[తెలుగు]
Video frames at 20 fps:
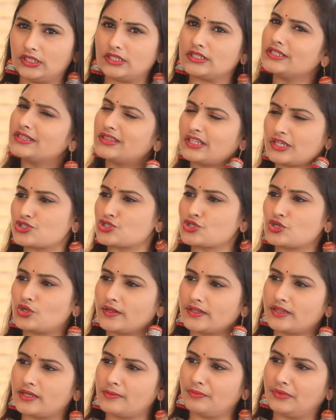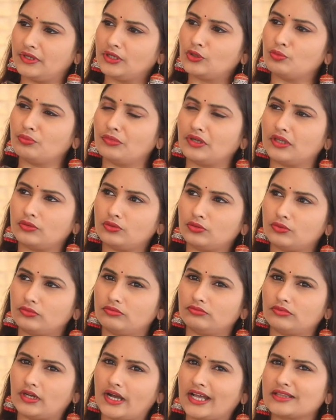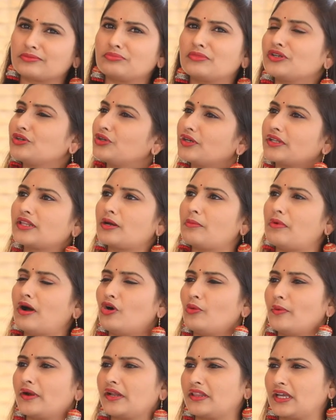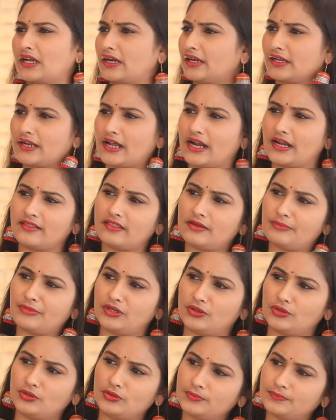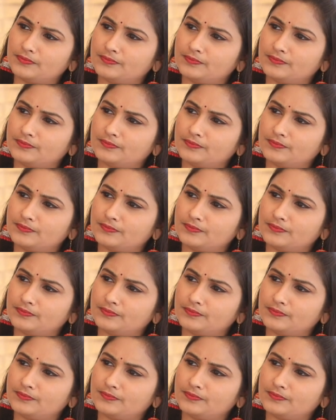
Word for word: ఇది తెచ్చుకోలేదా మీకు మీరు ఆత్మన్యూనత భావం అనేది ఇక్కడ రాలేదా మీకు